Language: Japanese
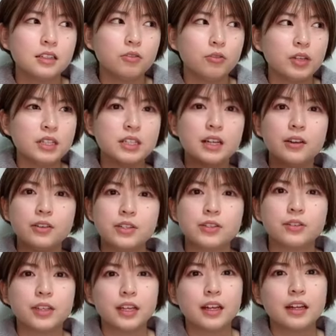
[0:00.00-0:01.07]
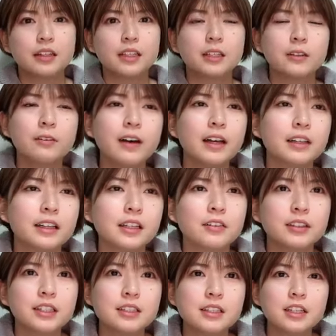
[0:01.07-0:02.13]
オリジナル衣装でやれたのはなんか
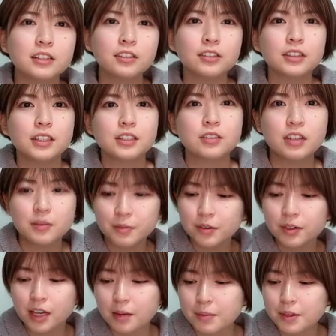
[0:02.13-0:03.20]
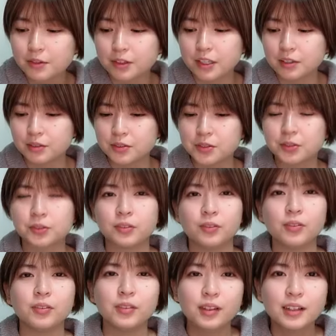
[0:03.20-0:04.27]
私にとってそれも髪を切るちょっ
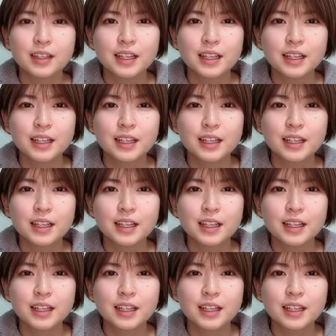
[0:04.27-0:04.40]
と